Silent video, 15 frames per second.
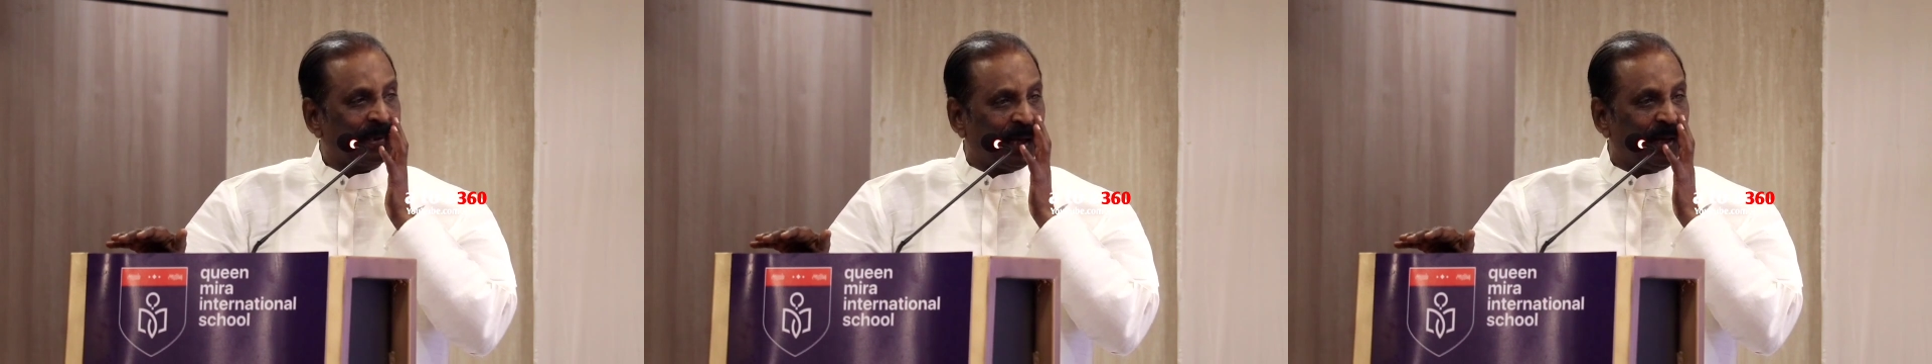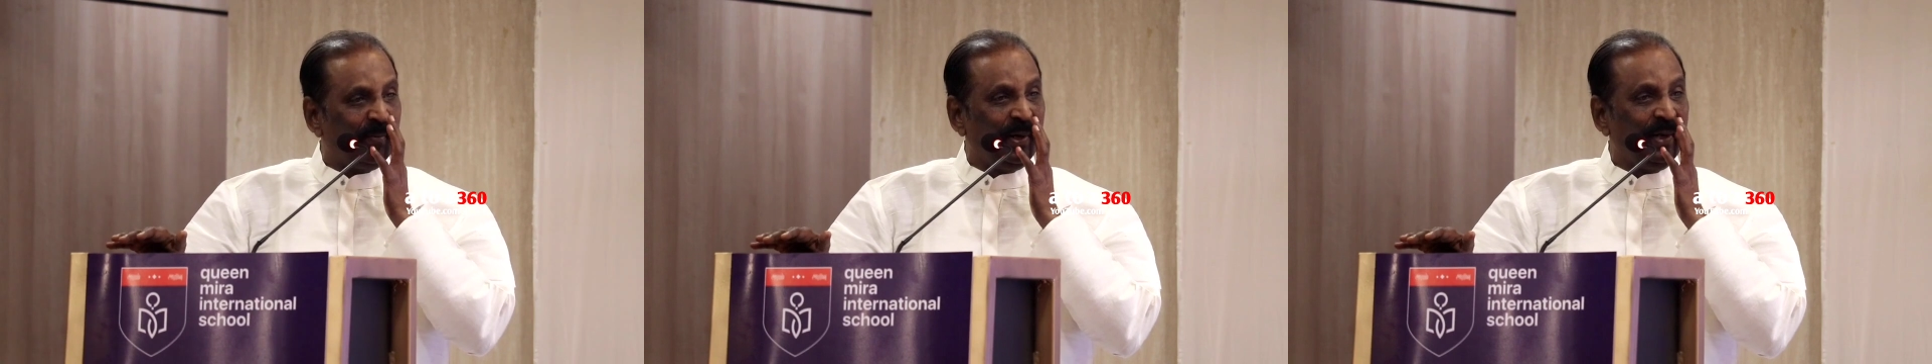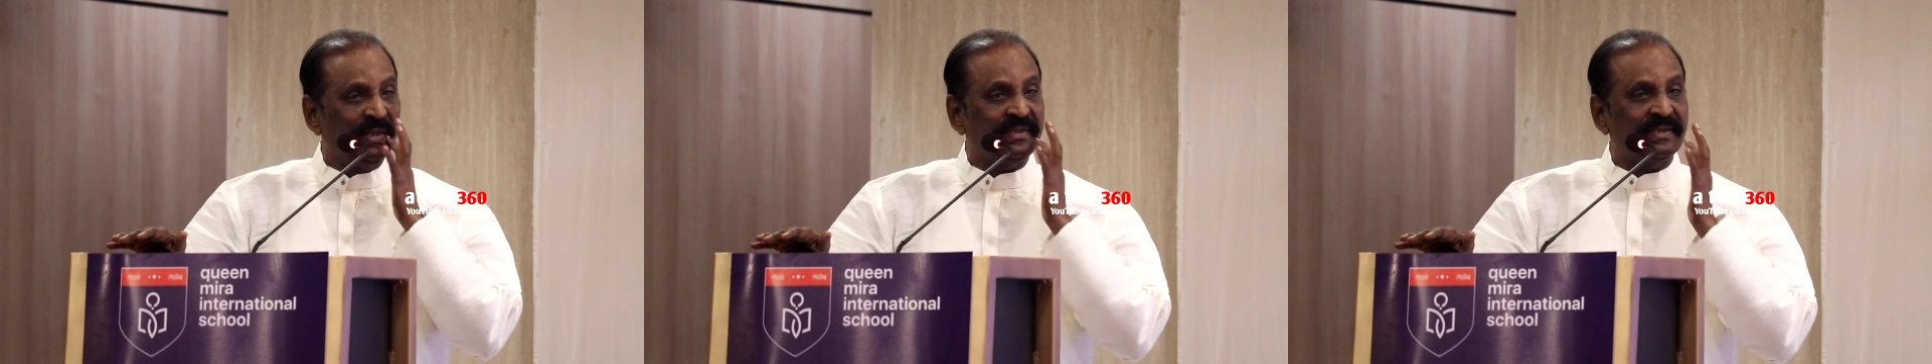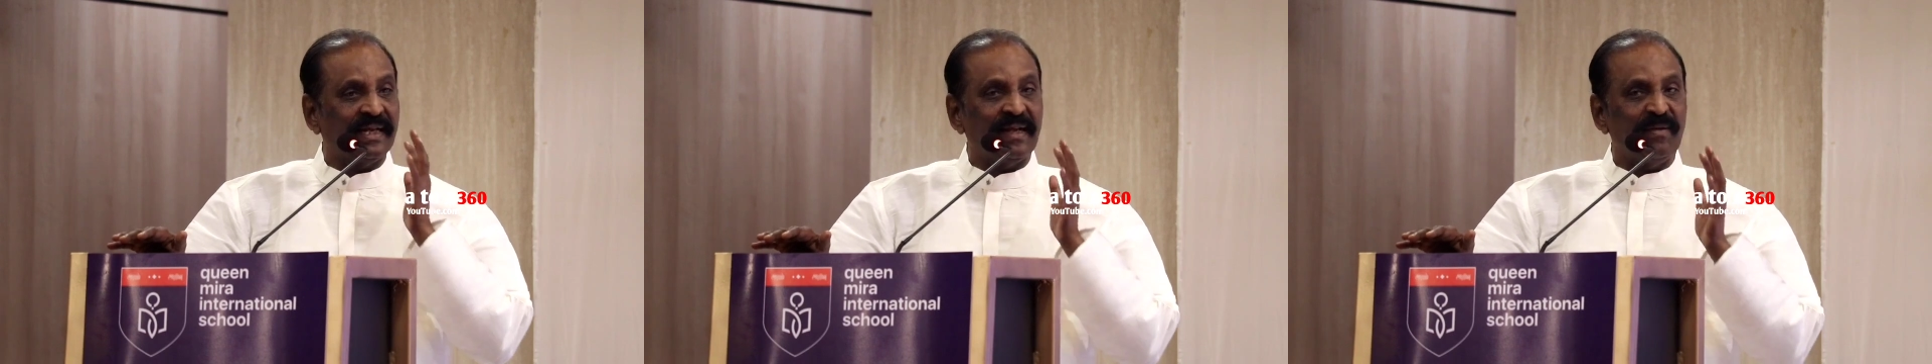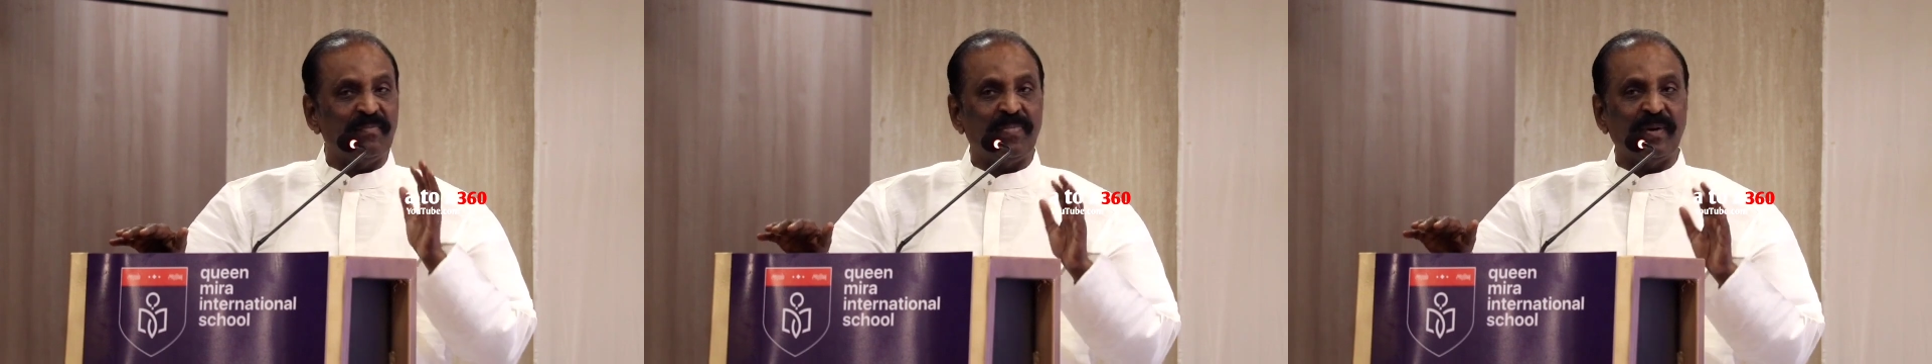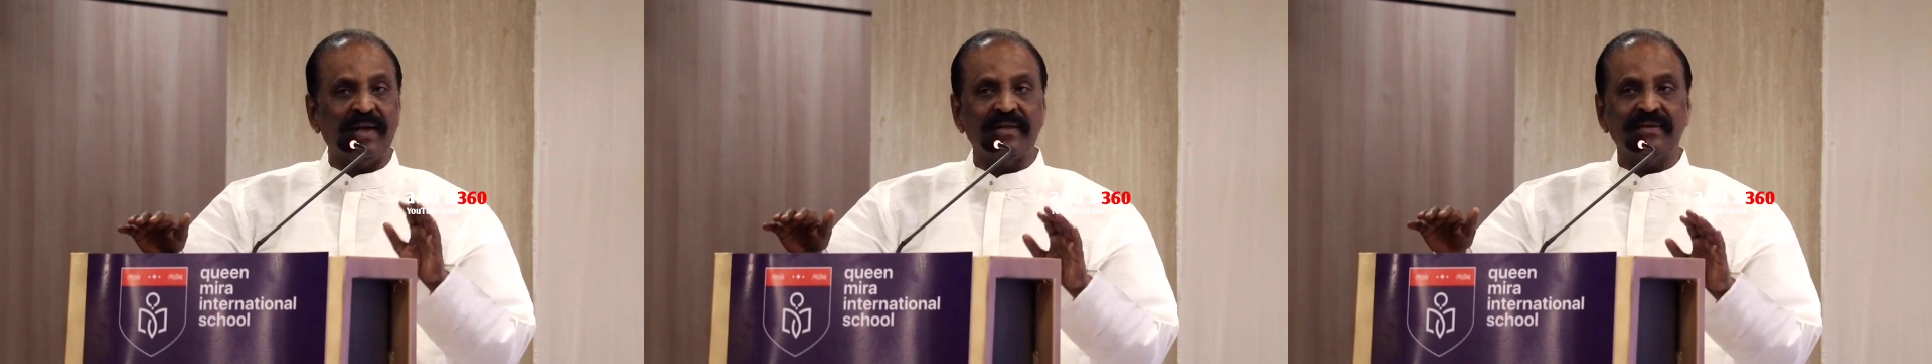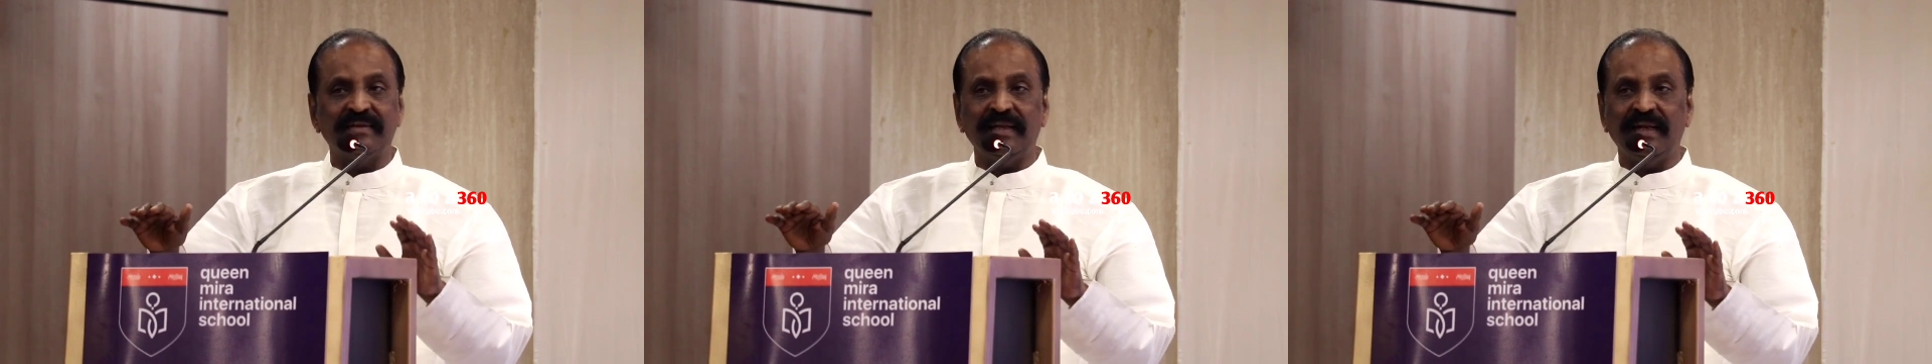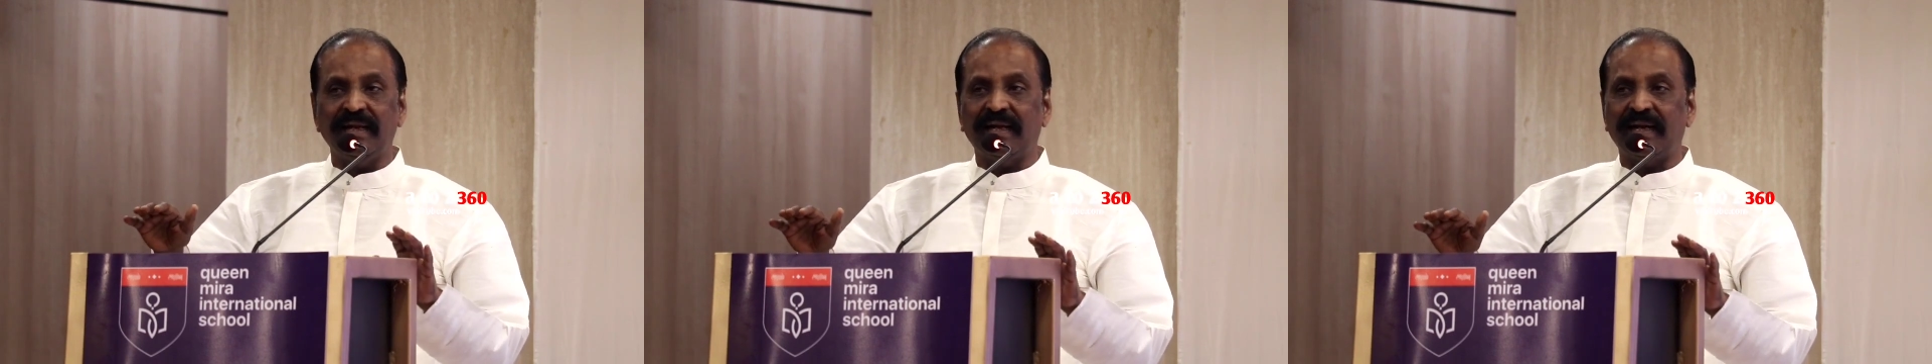தமிழ்
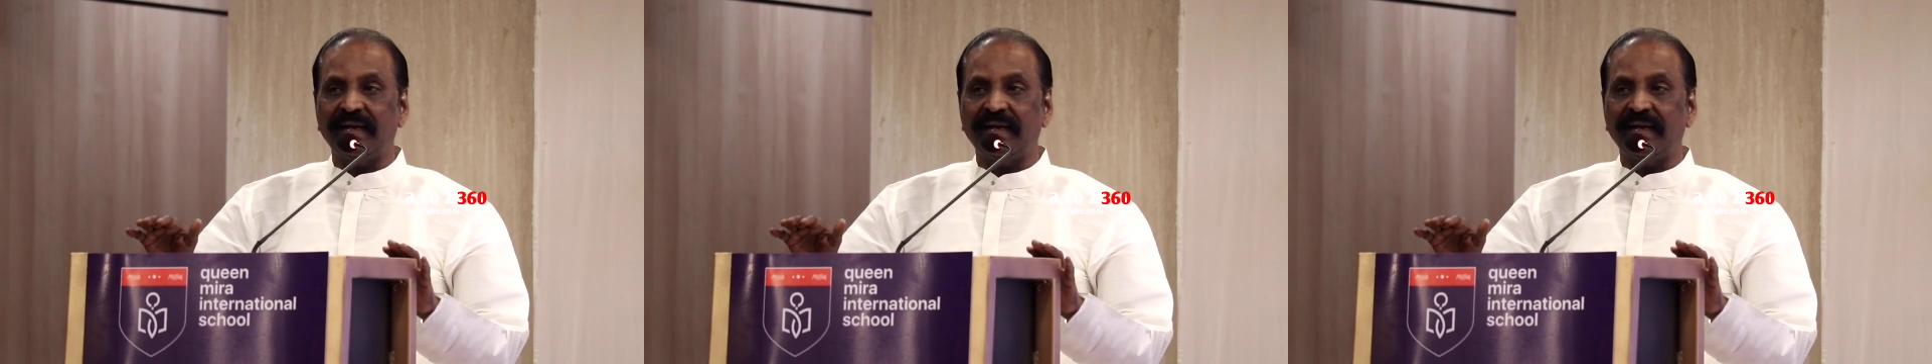திரைப்படத்தில்